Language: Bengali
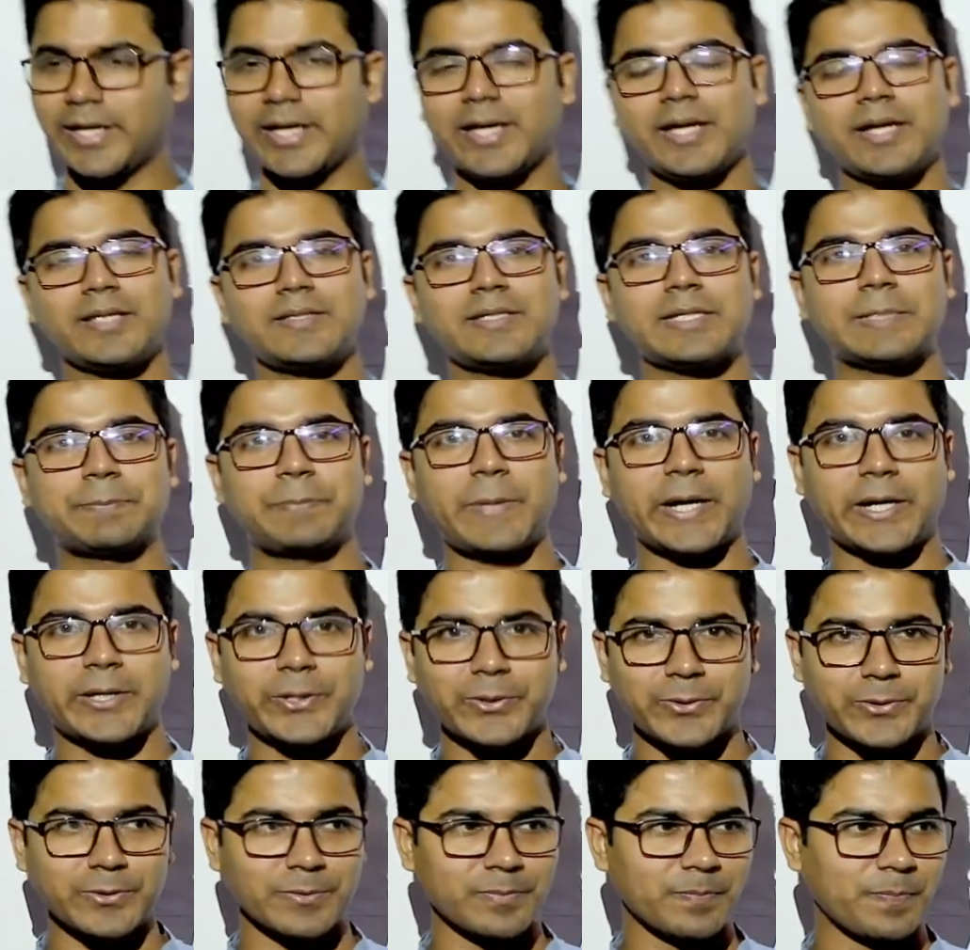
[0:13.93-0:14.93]
ইংরেজি
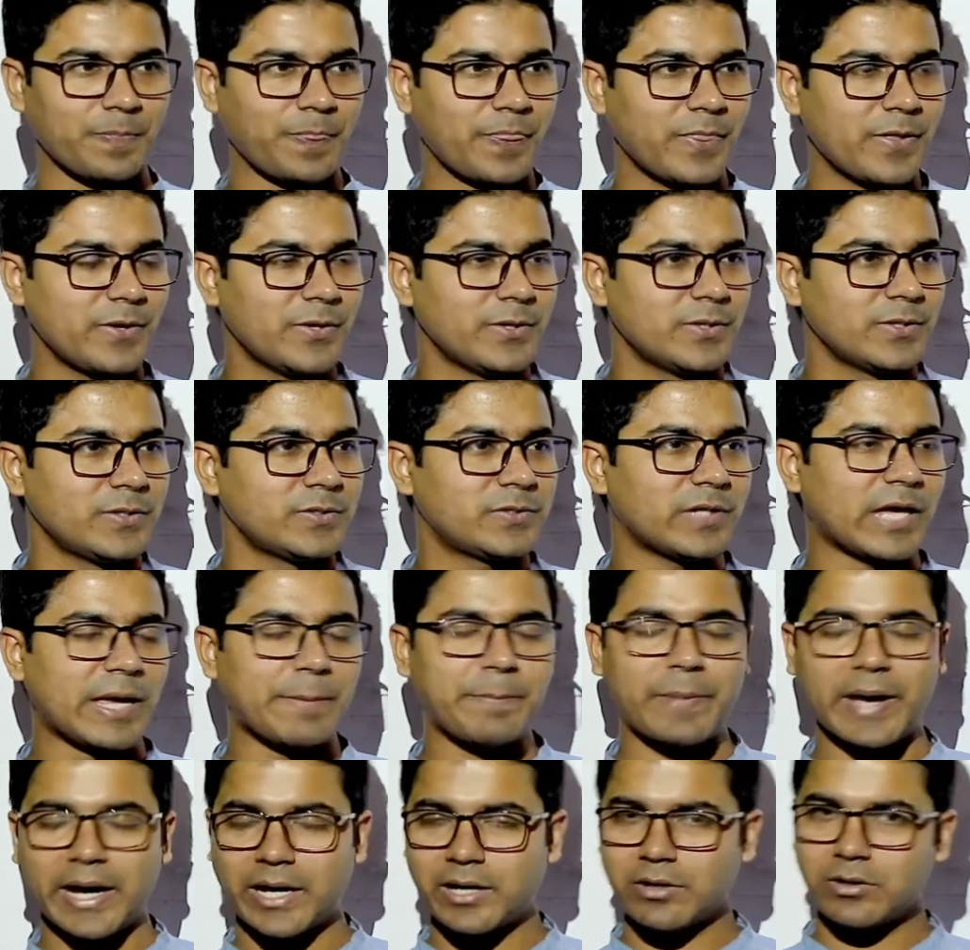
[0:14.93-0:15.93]
ব্যাকরণ সো
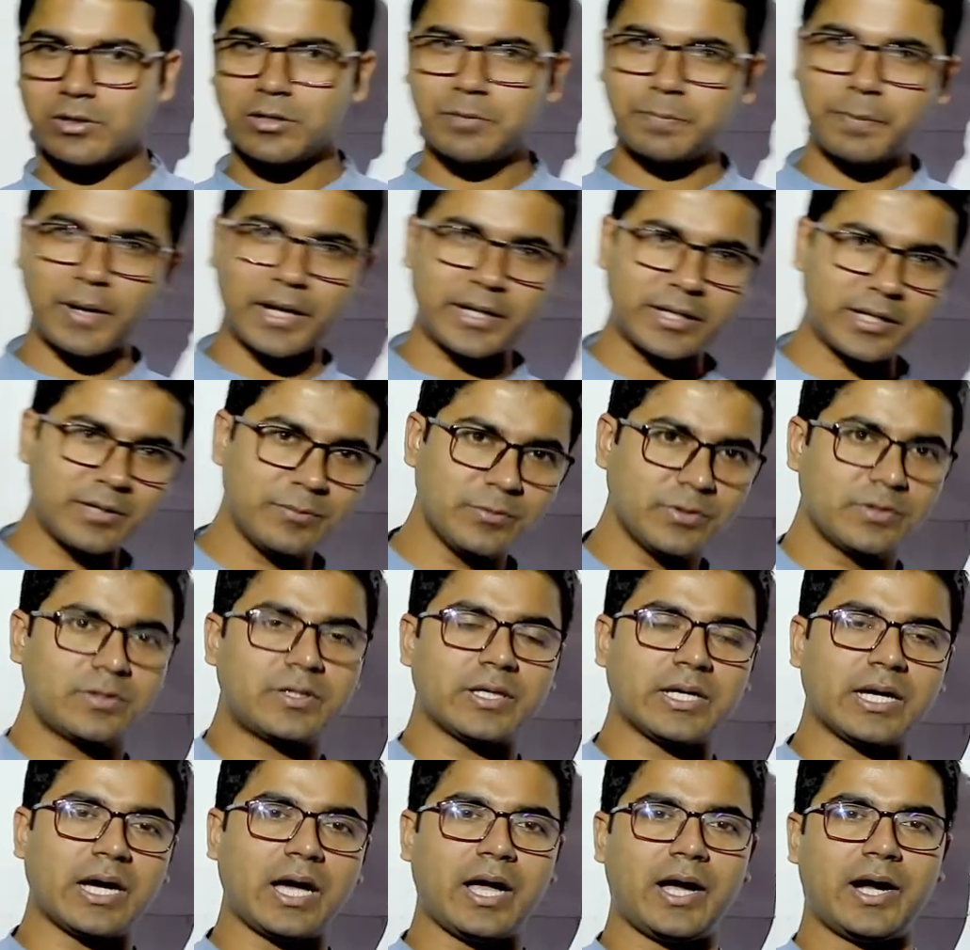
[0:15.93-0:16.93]
এই ব্যাকরণ পার্টের
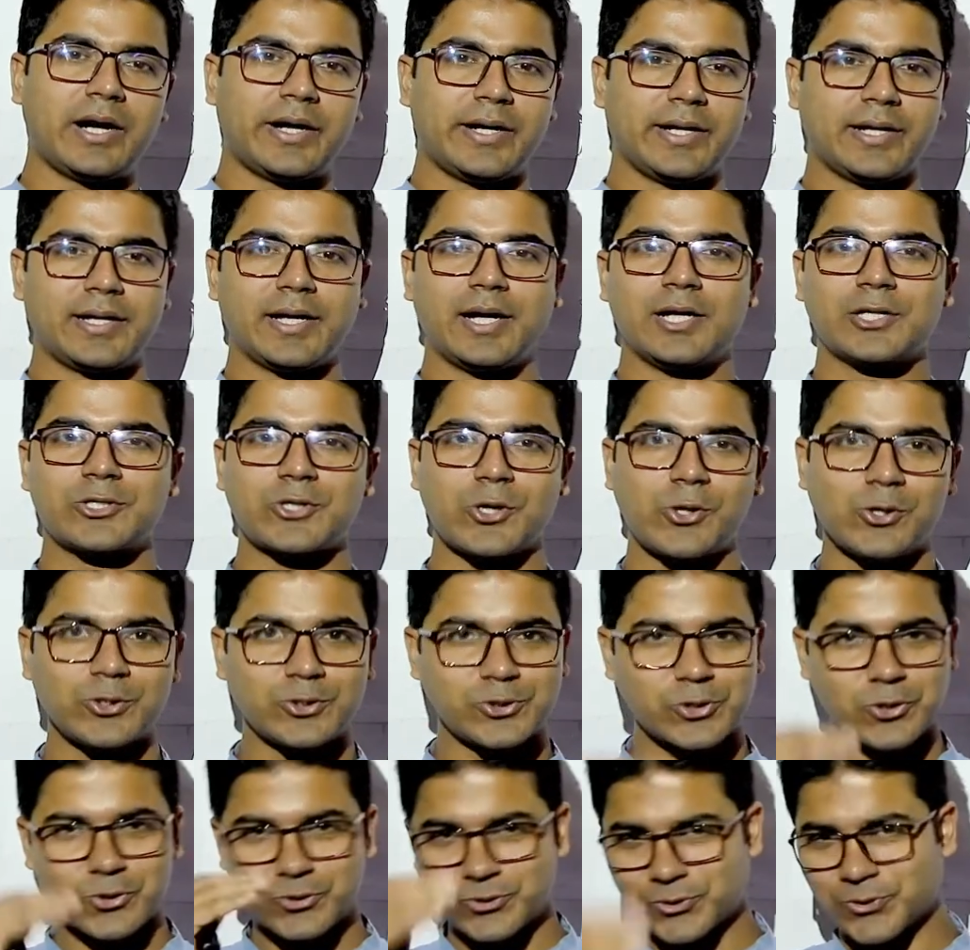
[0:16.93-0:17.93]
মধ্যে আর্টিকেল
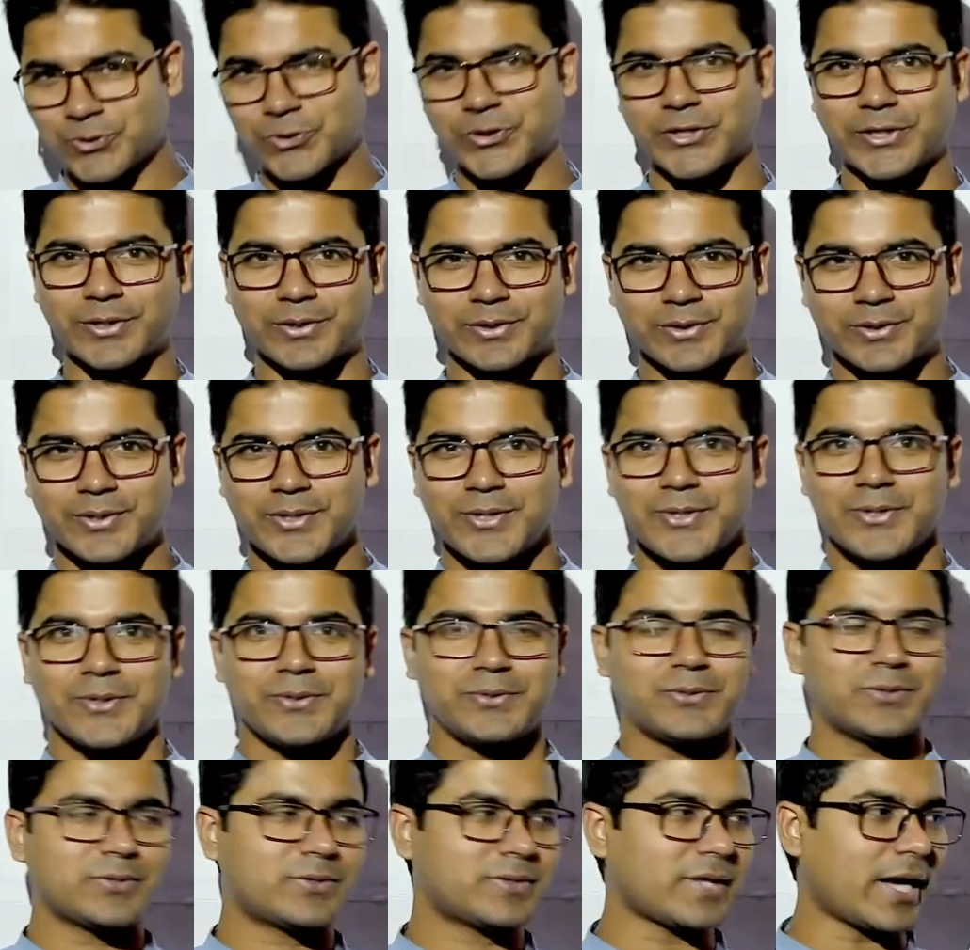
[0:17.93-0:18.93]
সহজ সহজ কঠিন
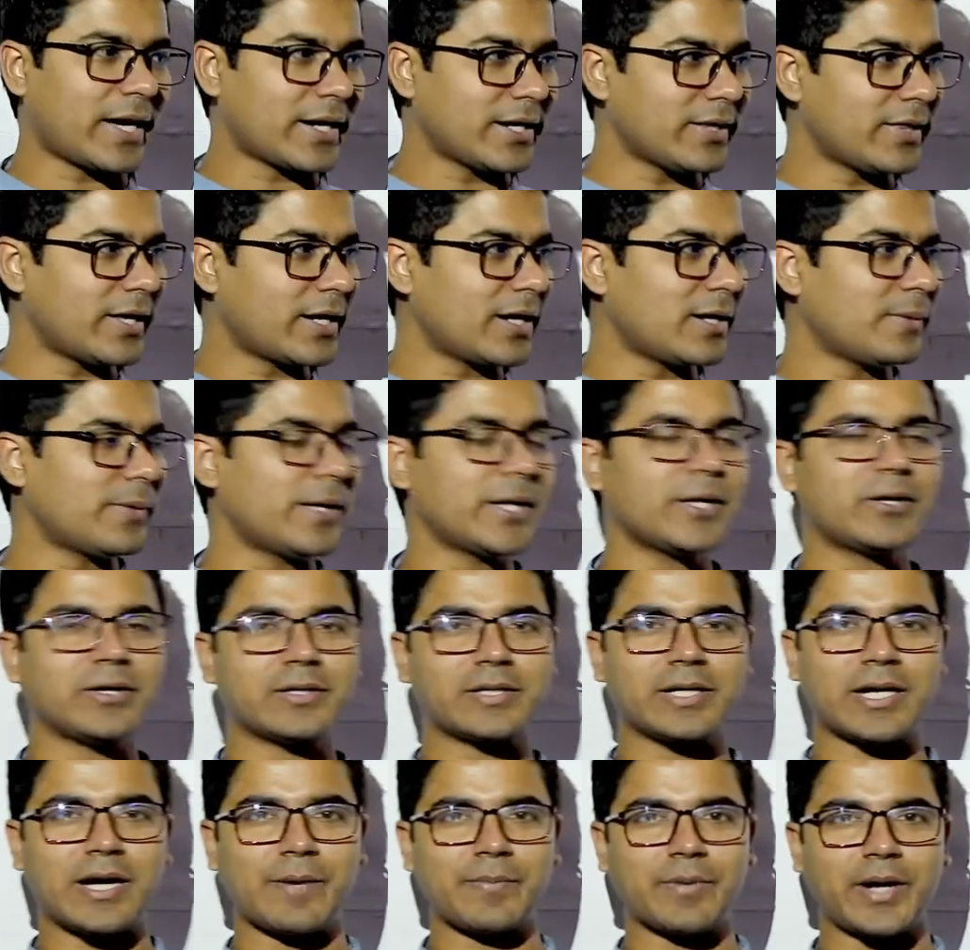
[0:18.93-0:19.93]
সো তারই
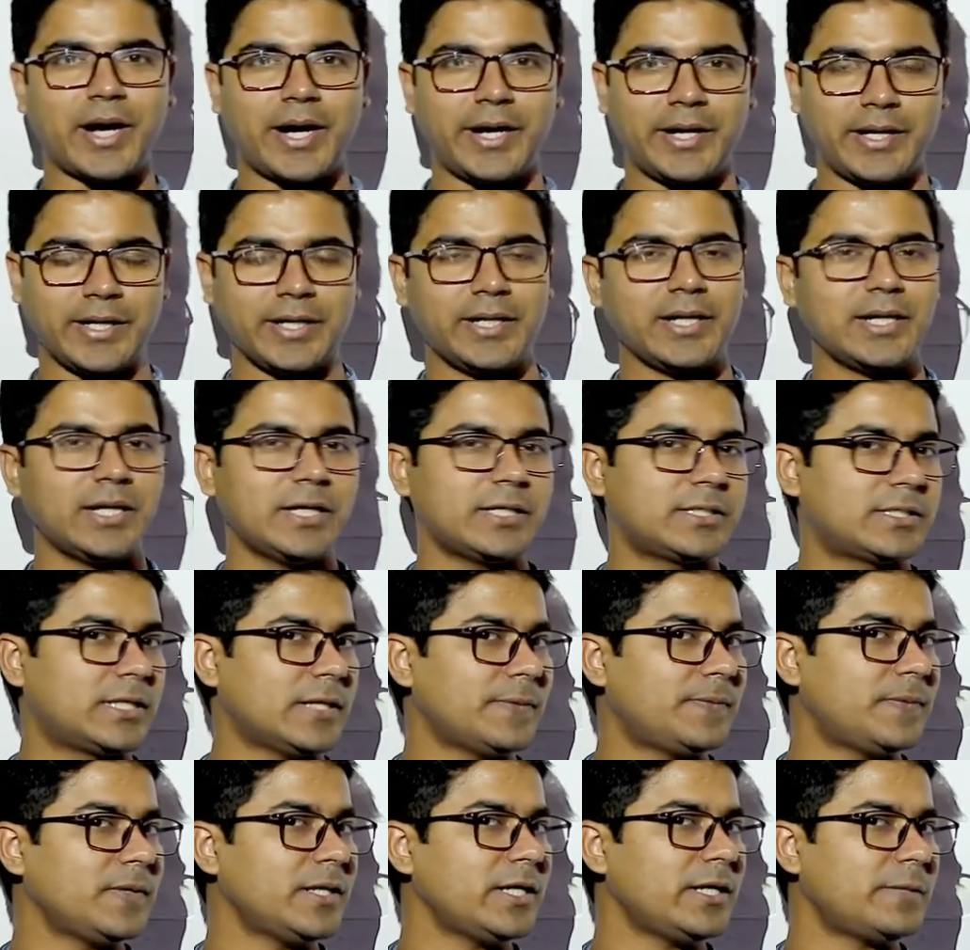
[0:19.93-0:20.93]
ধারাবাহিকতায় আমরা আর্টিকেলের
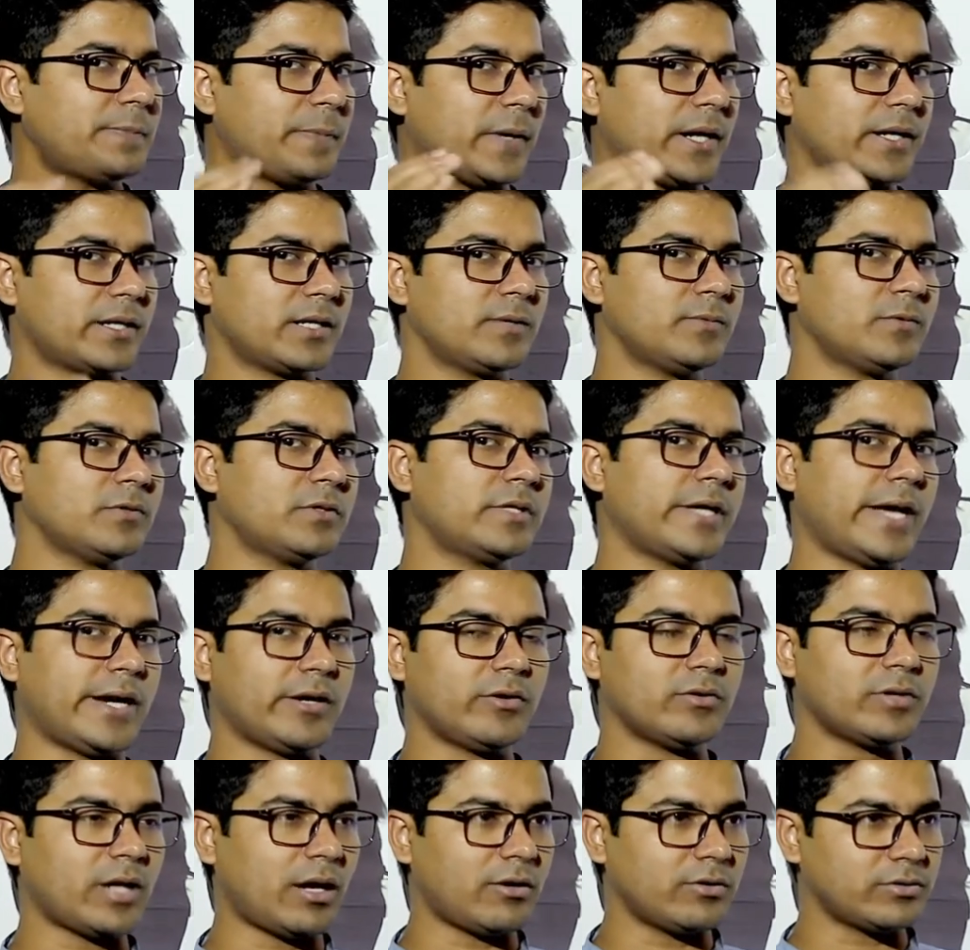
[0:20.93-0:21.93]
ডেফিনিট পার্টের মধ্যে
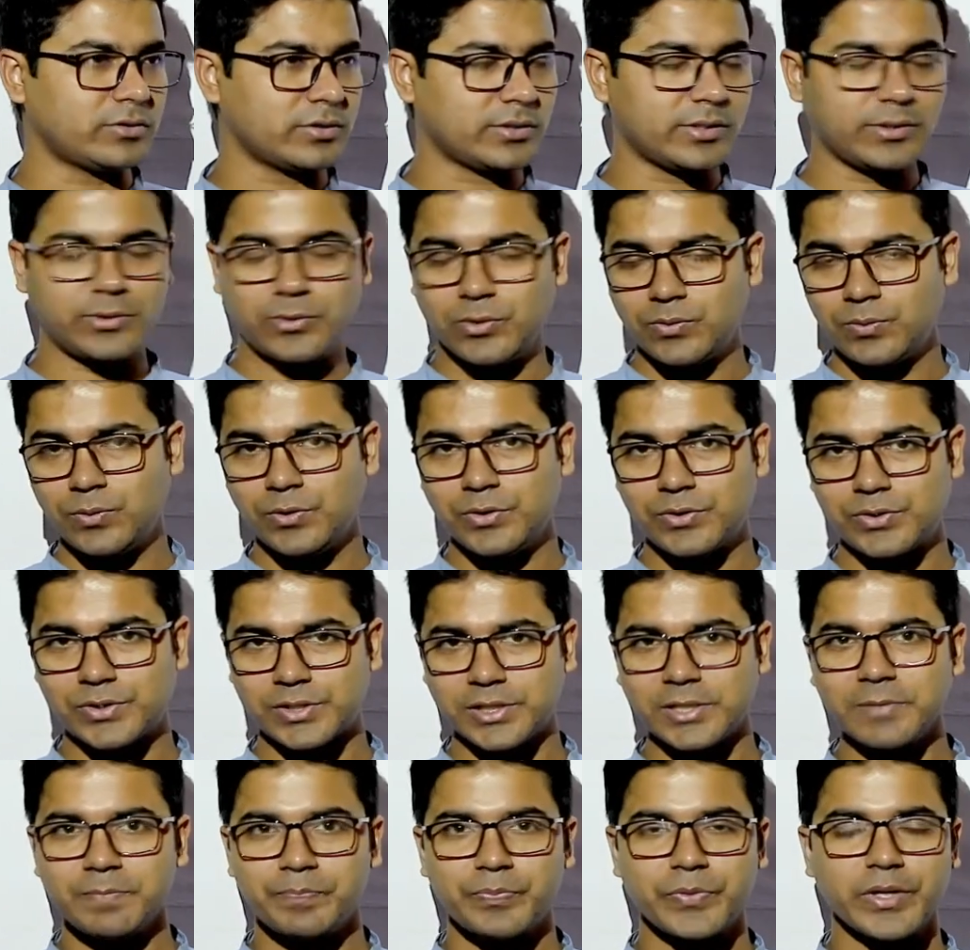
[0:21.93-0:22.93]
এখন আলোচনা করব
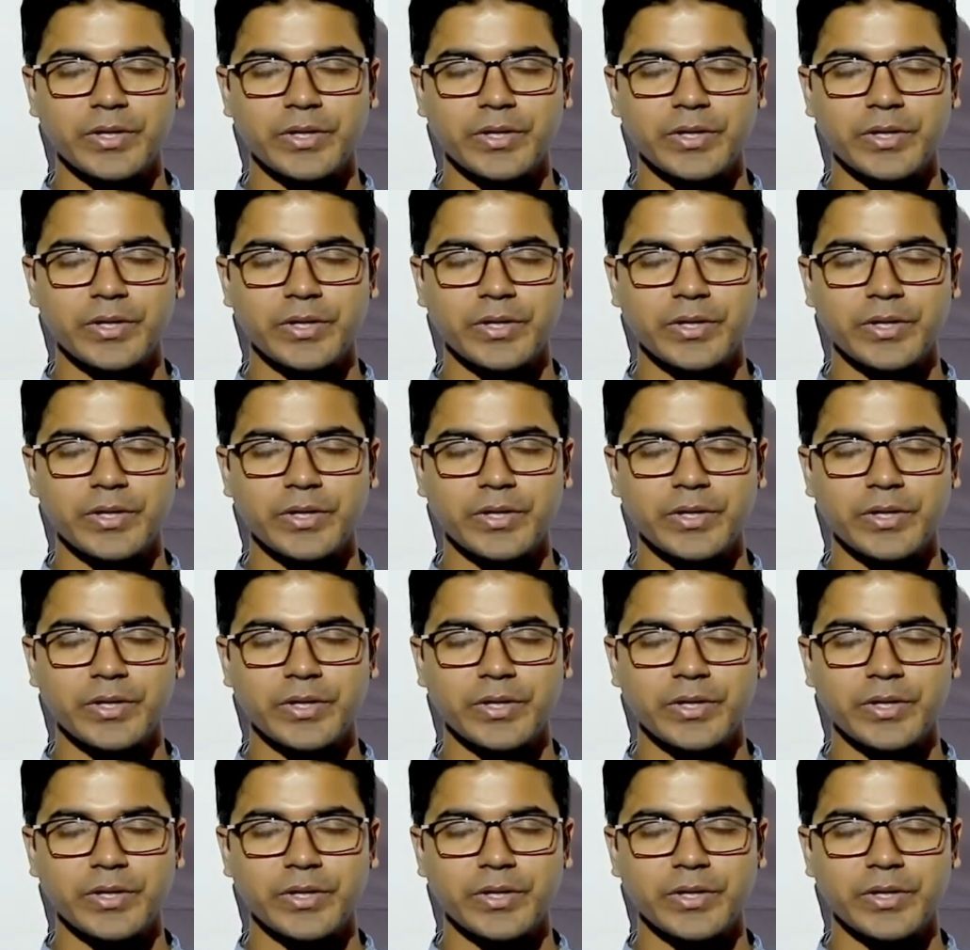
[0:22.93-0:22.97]
হচ্ছে